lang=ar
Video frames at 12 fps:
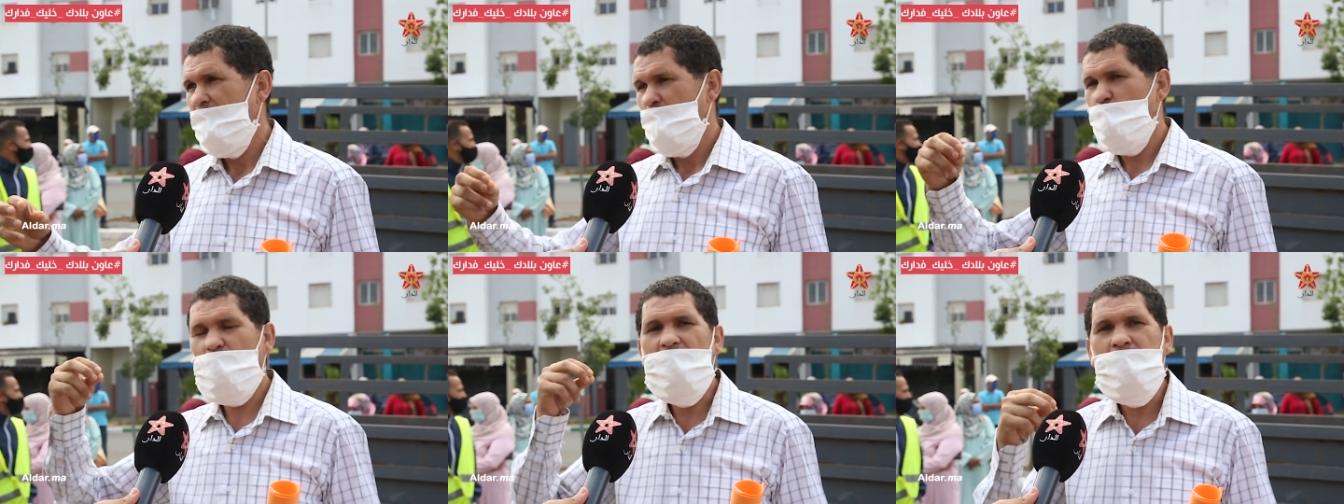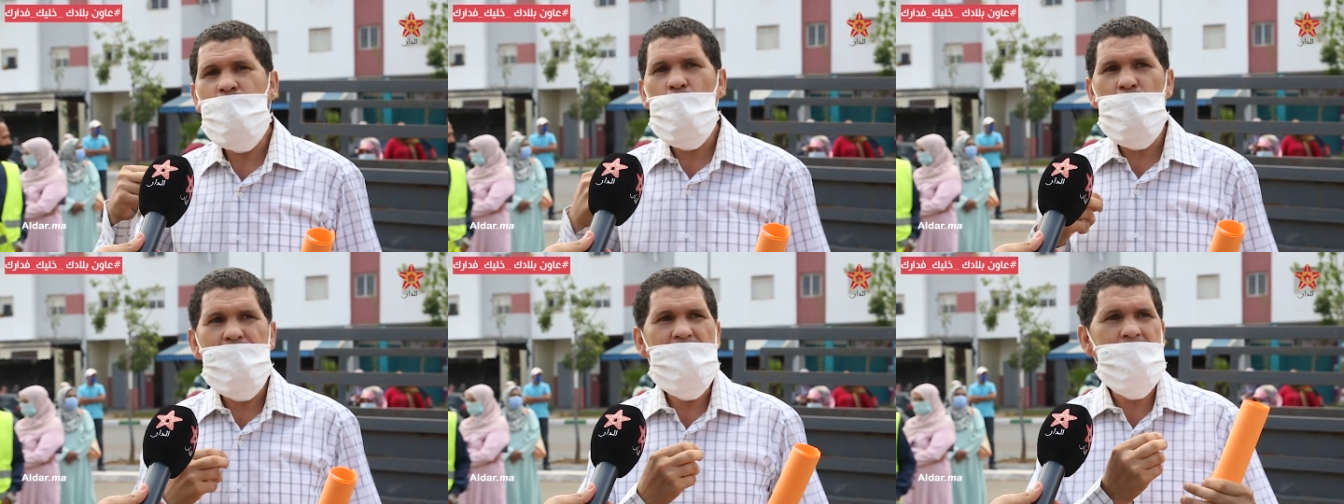
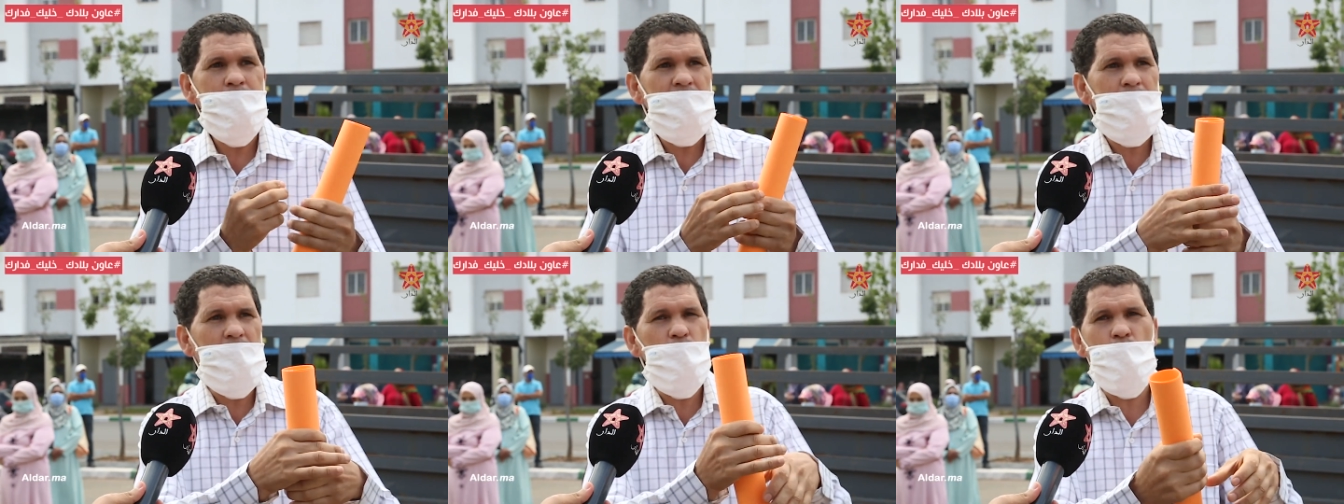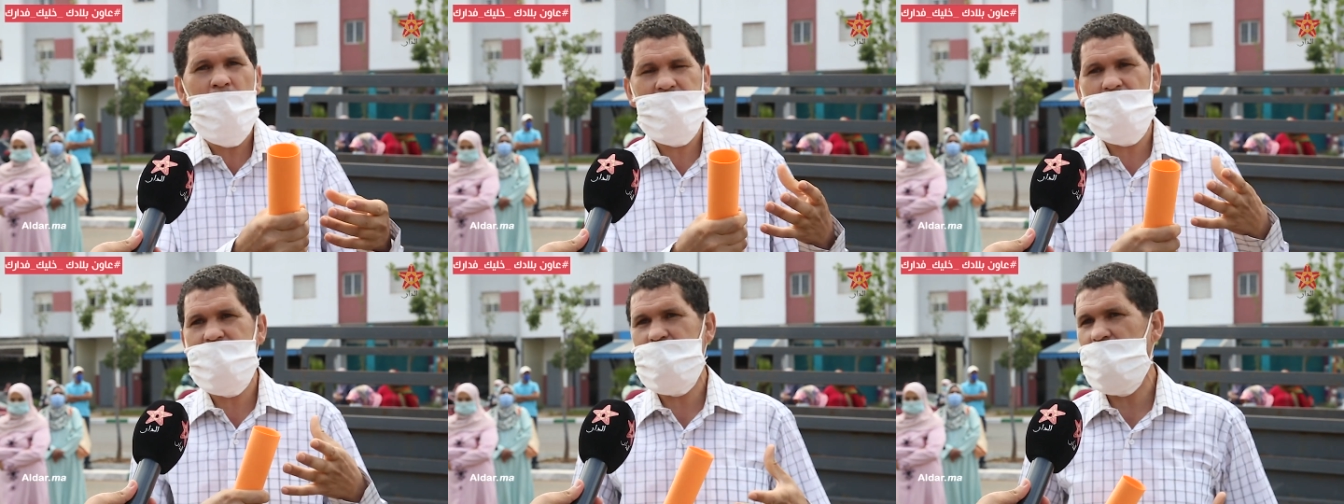والقانون يحمي المعلومة
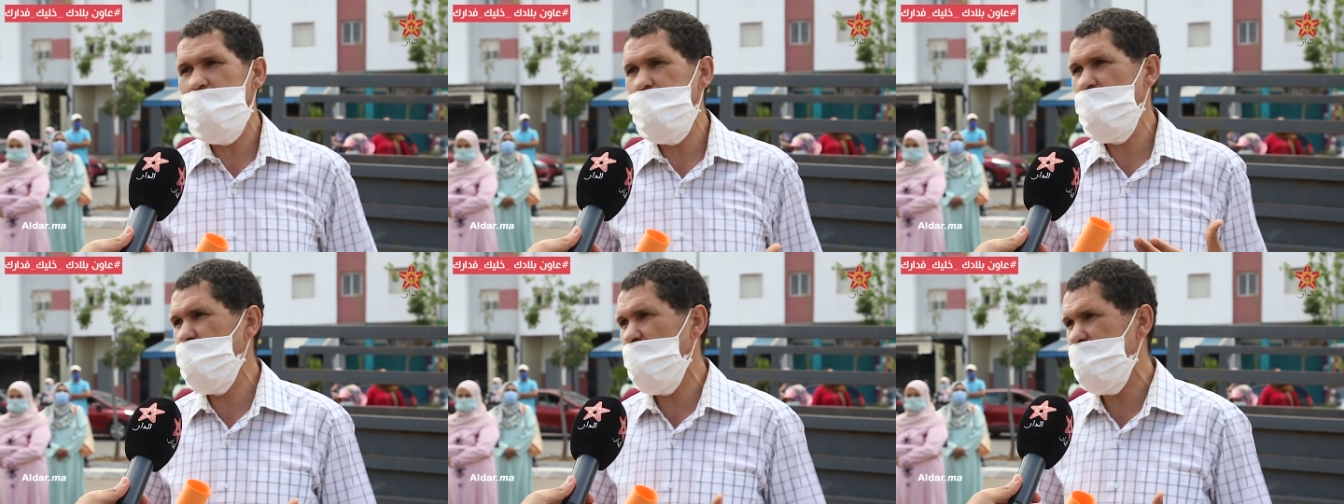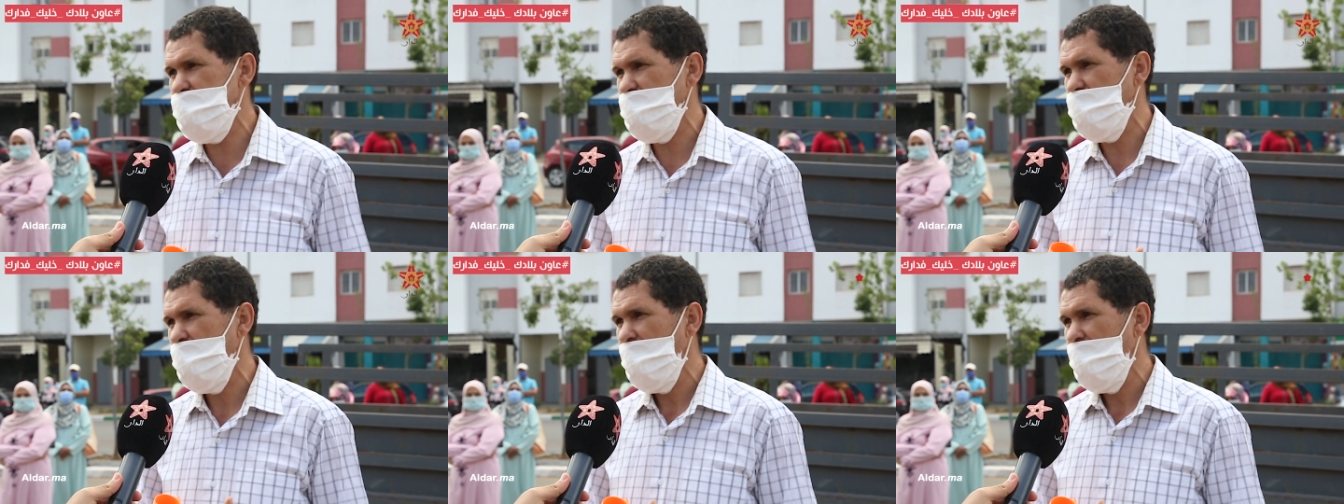ذات الطابع الشخصي